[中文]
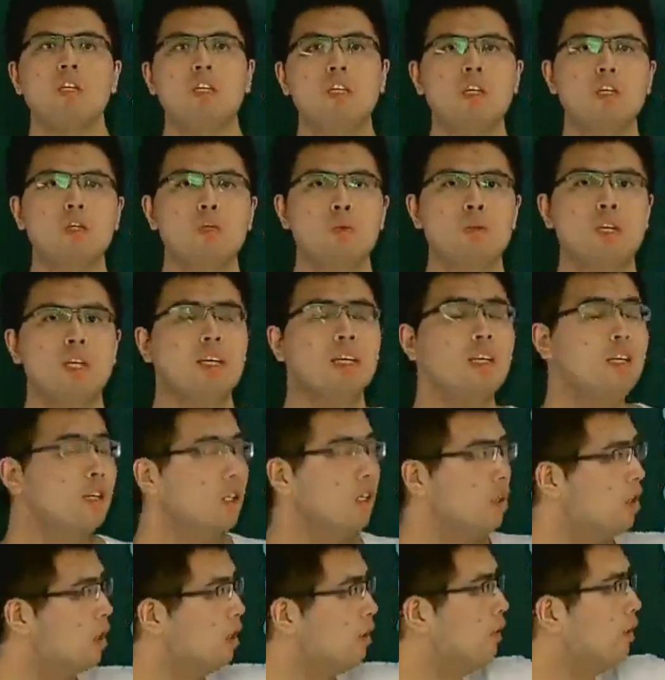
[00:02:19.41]
大家注意啊，
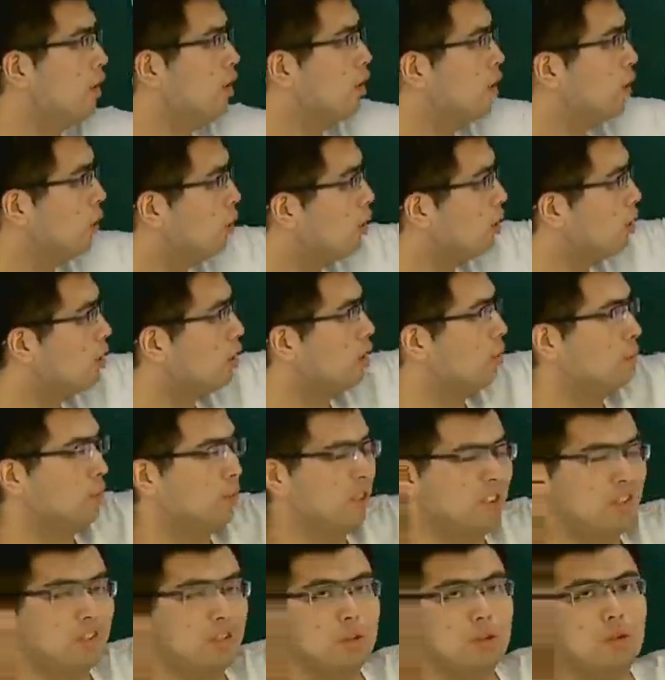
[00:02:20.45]
这地方有可能
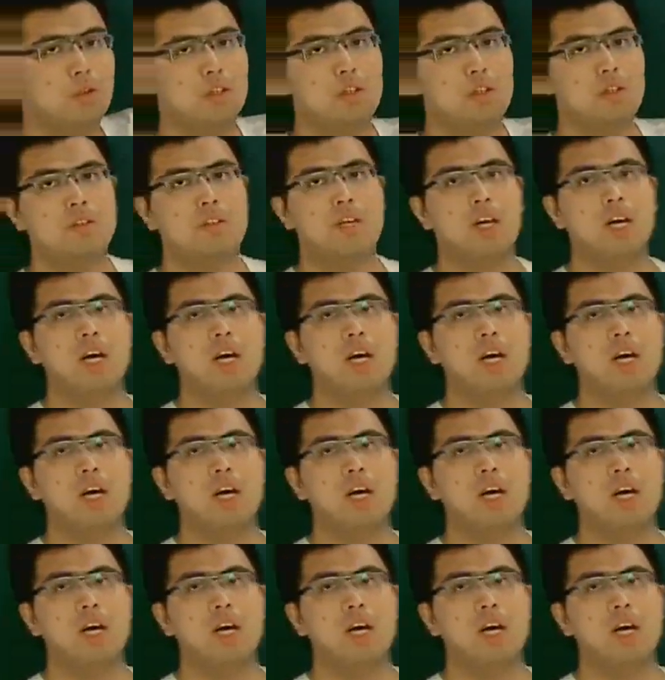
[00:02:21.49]
平行，有可能在